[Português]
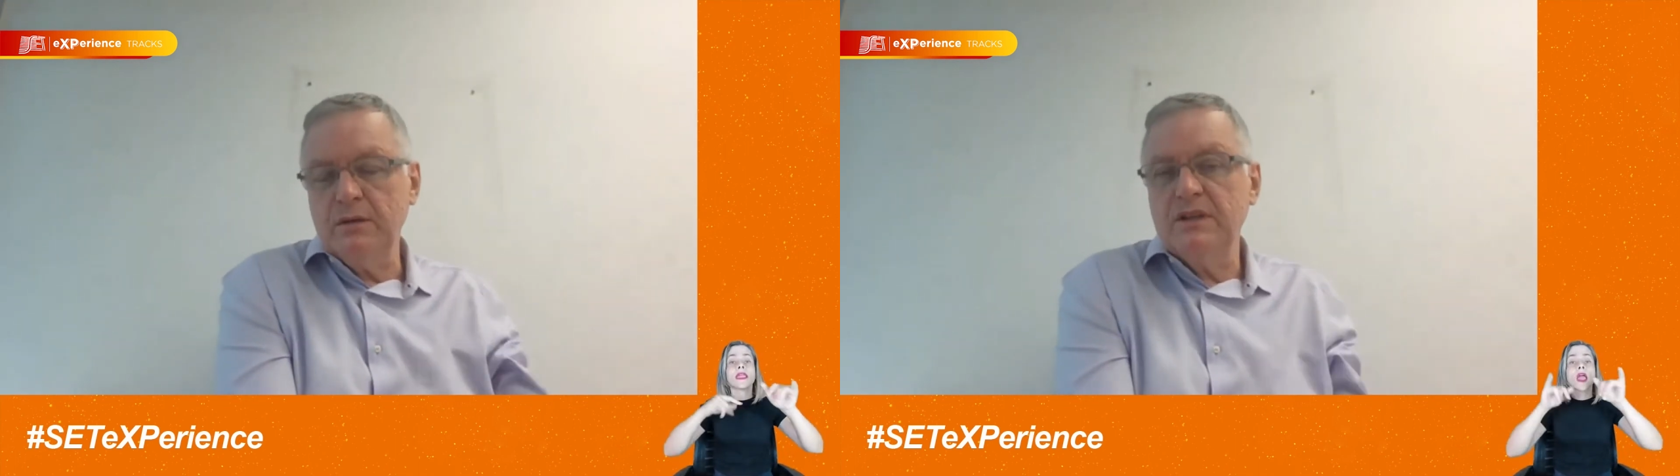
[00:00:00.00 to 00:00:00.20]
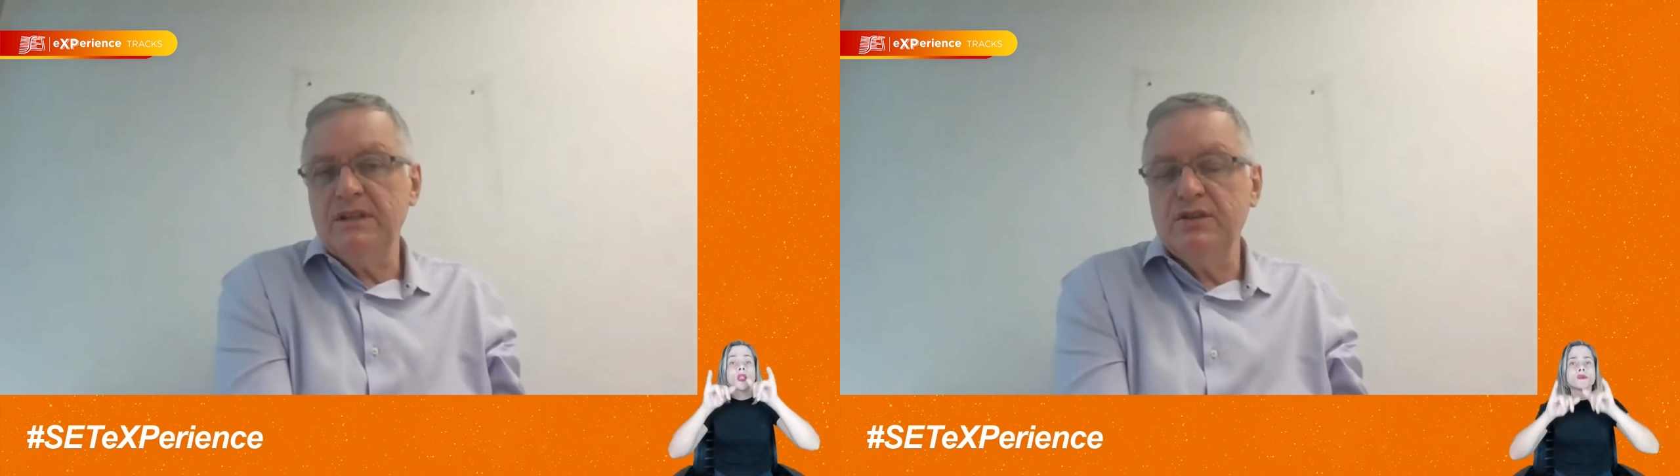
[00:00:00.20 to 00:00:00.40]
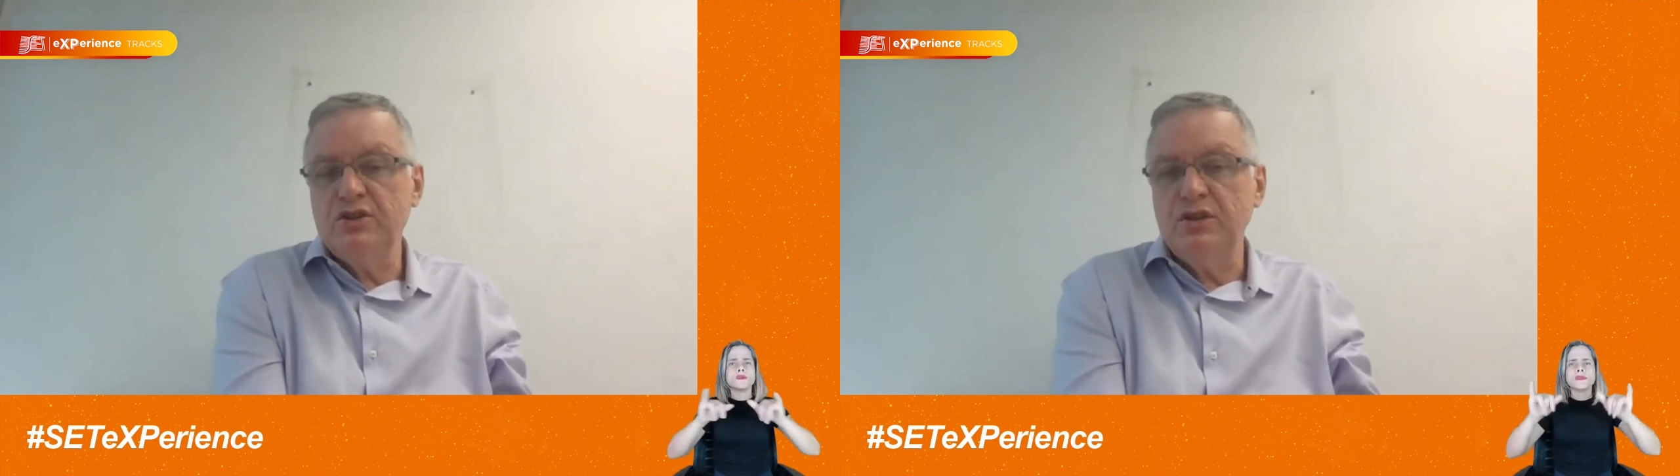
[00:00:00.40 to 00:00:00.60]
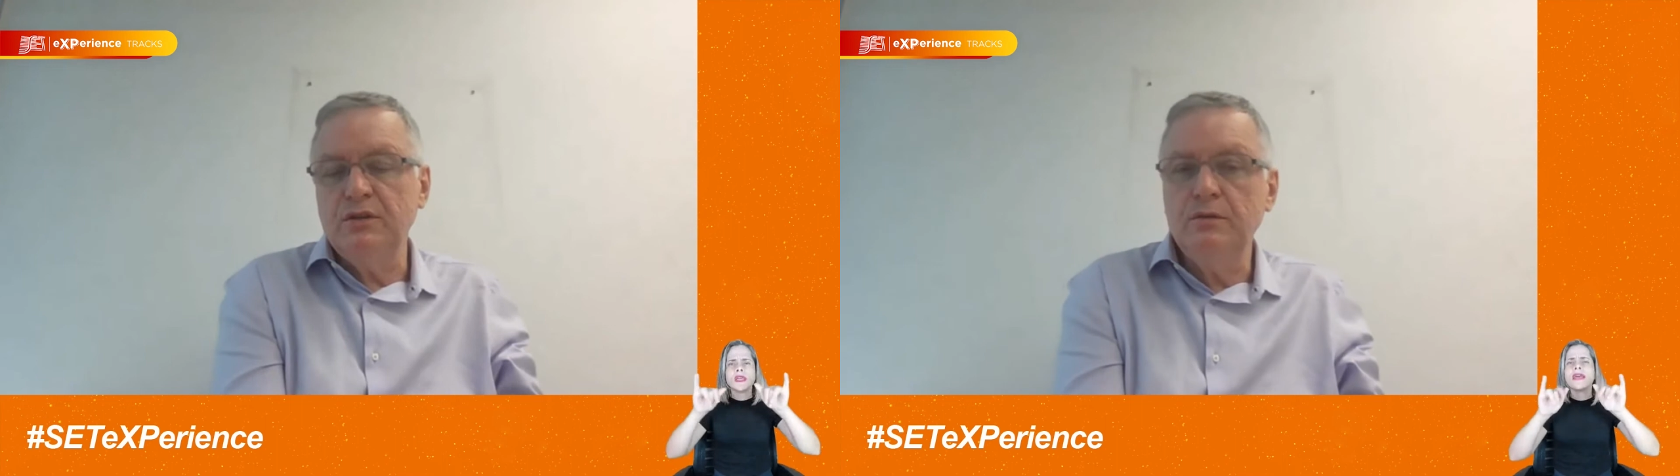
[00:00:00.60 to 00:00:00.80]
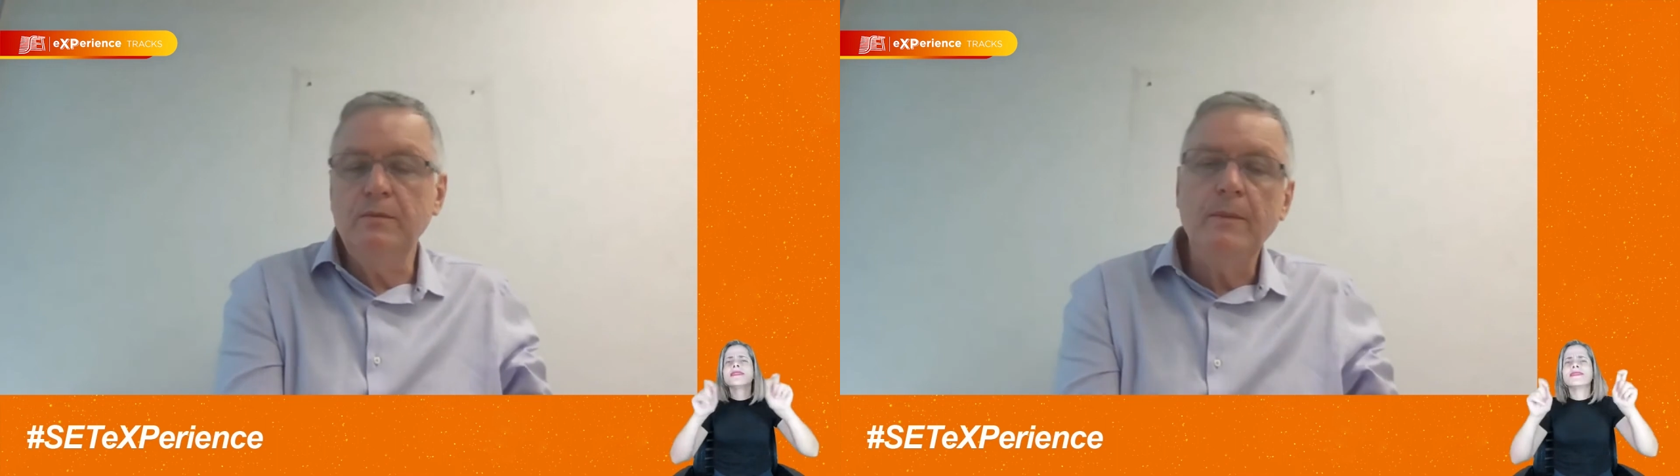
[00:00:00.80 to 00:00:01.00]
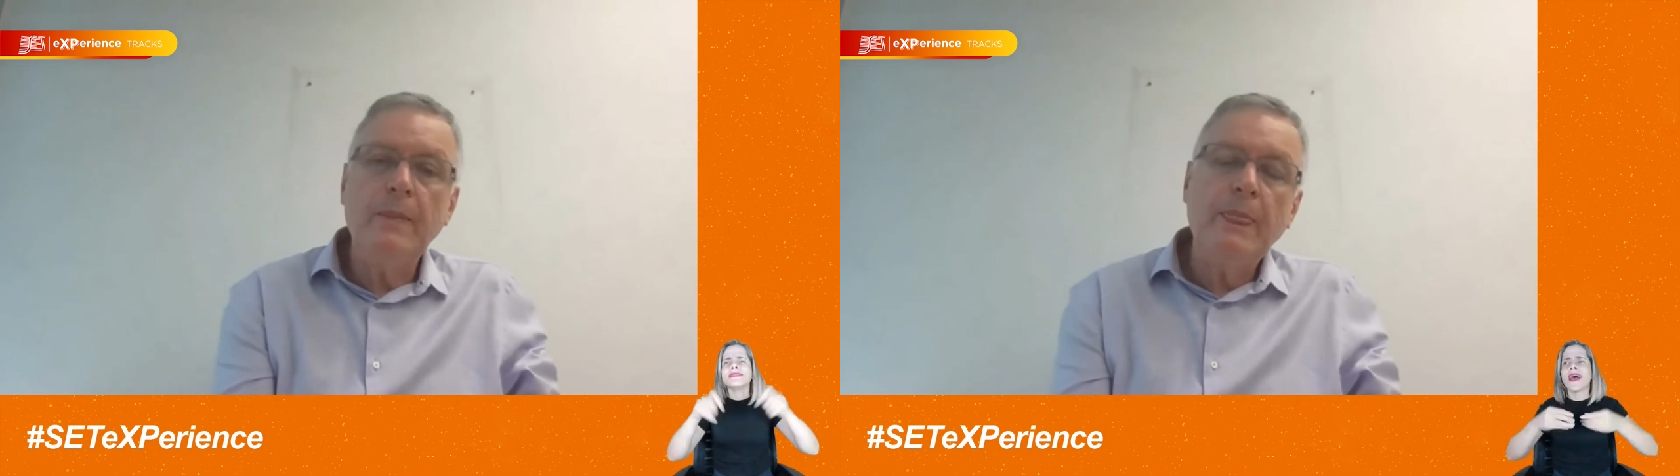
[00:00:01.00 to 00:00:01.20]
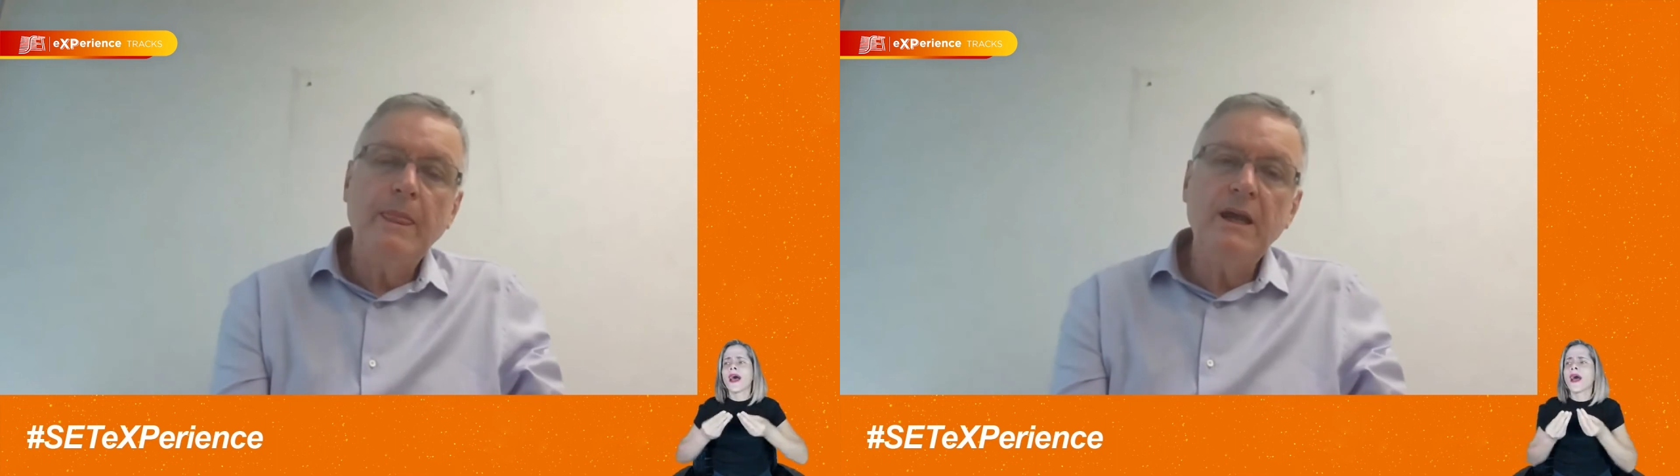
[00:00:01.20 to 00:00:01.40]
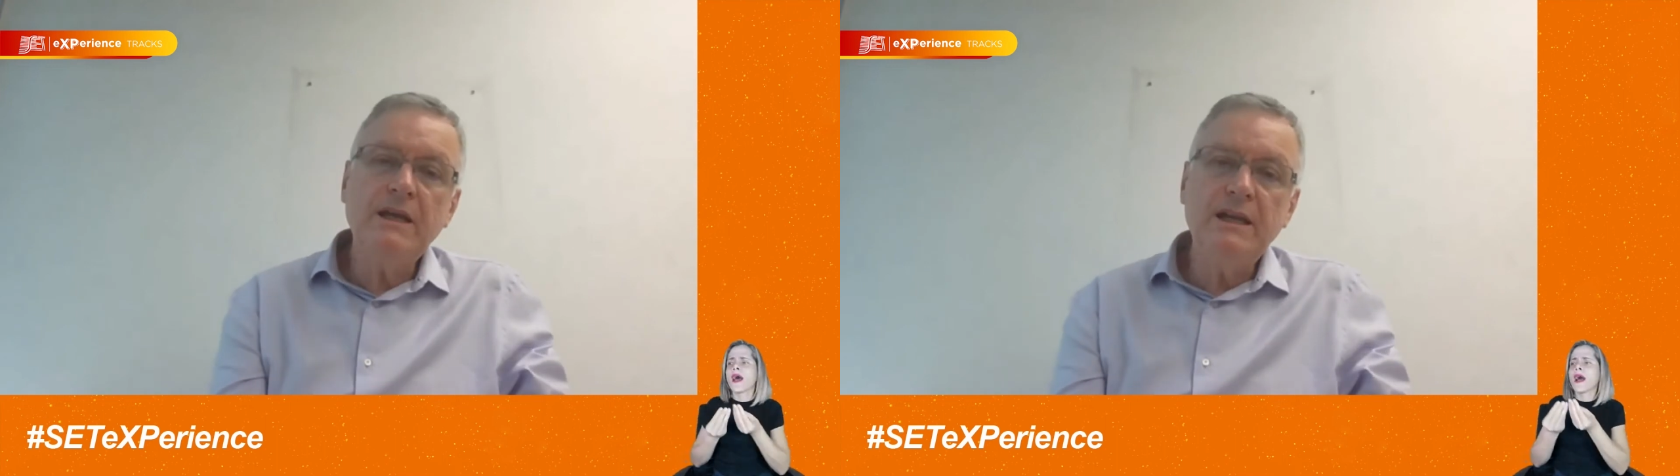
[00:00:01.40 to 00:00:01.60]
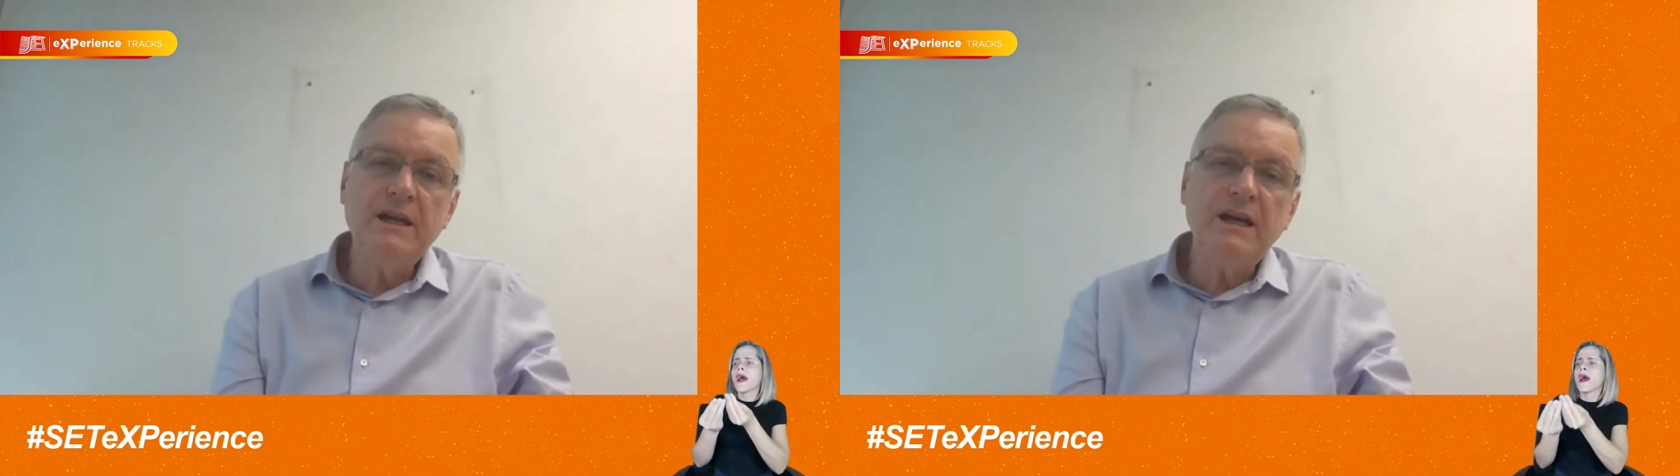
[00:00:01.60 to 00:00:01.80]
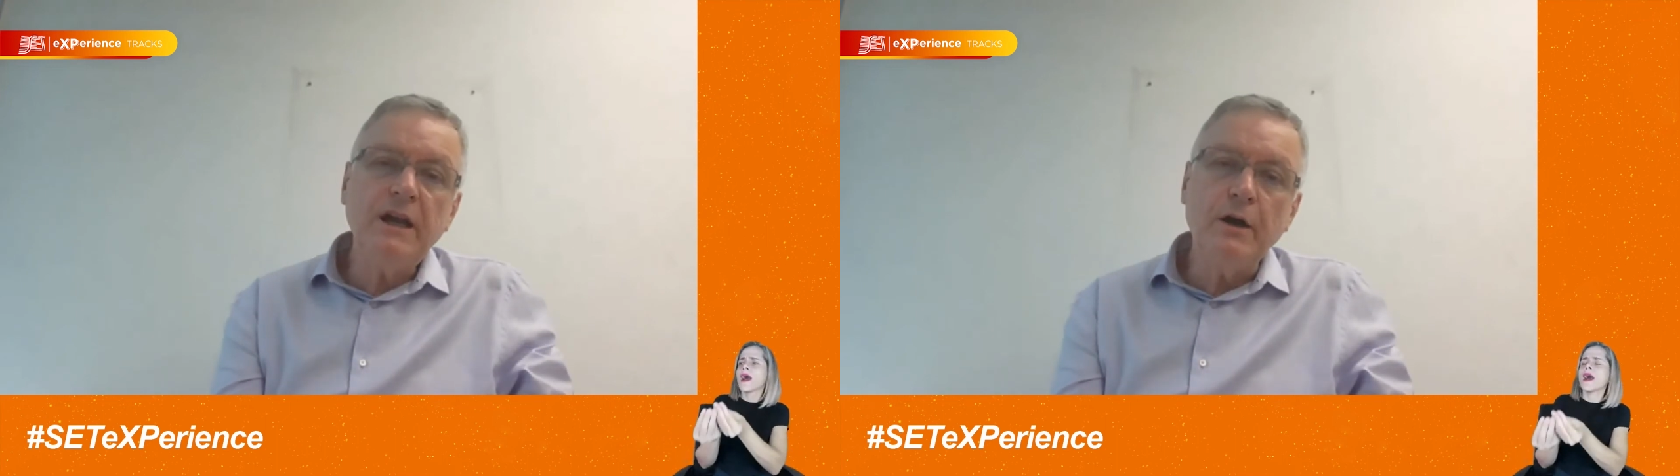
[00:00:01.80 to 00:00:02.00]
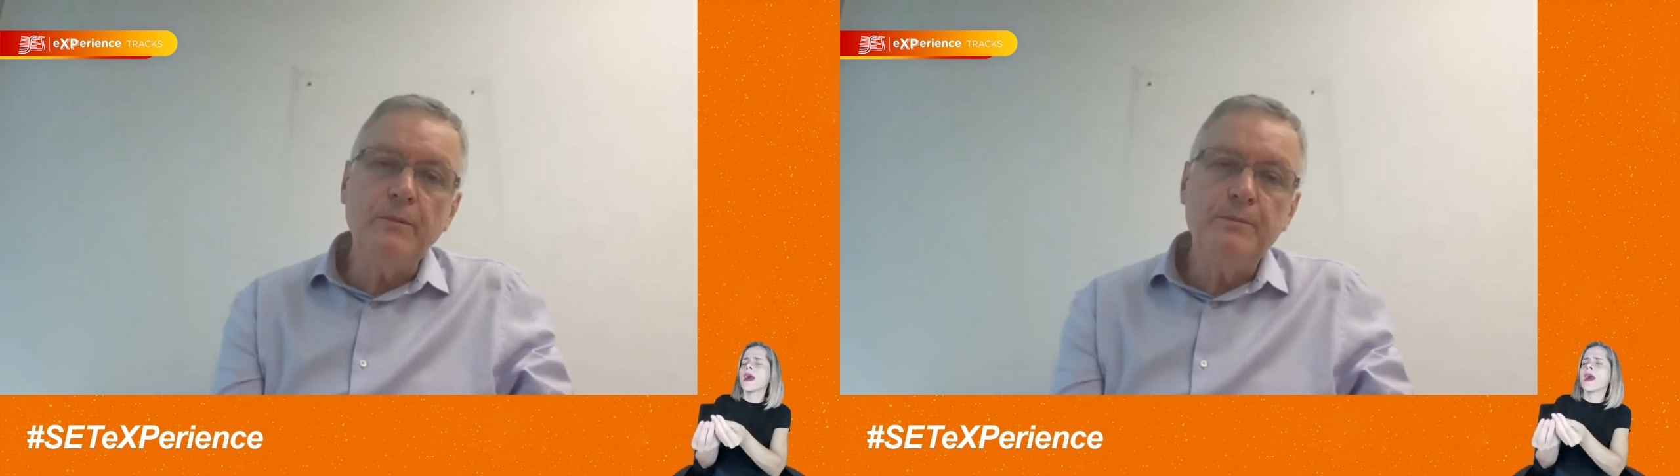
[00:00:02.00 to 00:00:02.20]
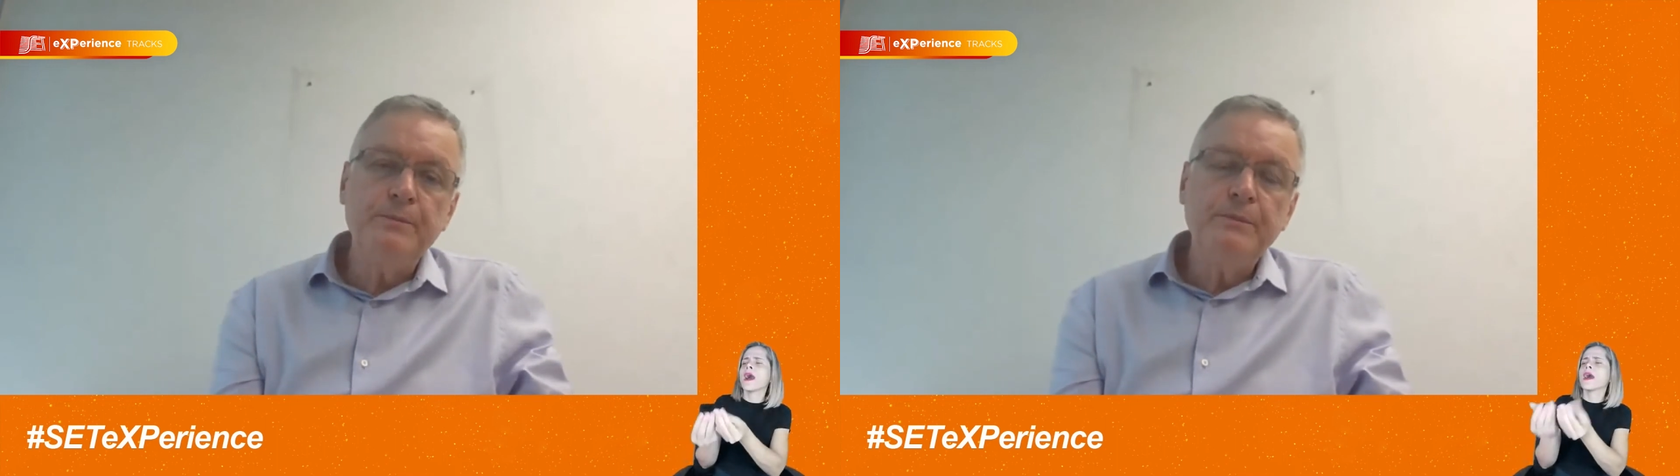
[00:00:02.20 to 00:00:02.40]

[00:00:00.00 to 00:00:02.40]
estão assistindo aquele canal.